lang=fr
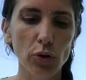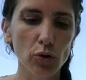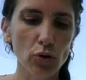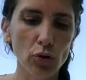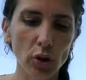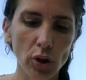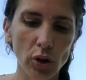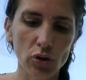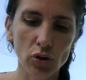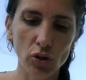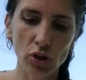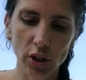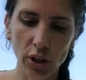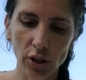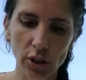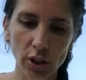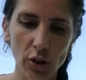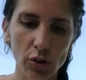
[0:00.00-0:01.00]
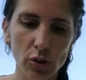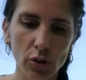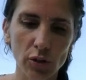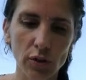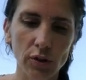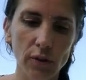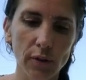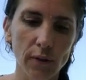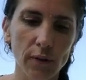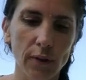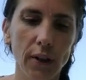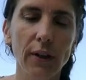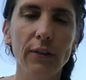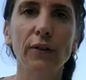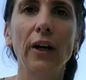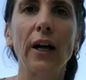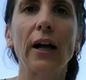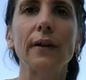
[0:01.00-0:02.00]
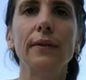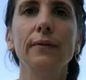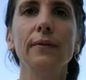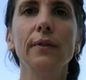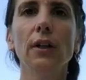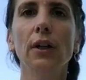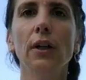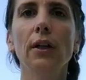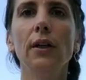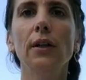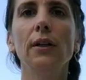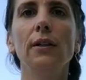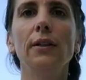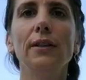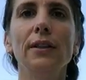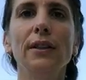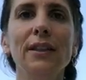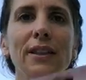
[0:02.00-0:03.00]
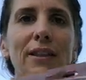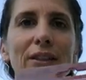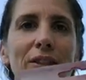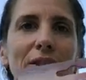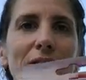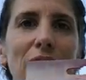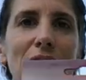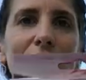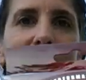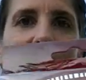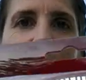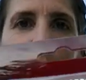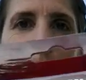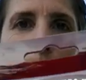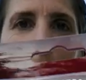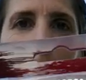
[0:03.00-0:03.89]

bien sûr quand je cherche quelque chose, voilà, ceci.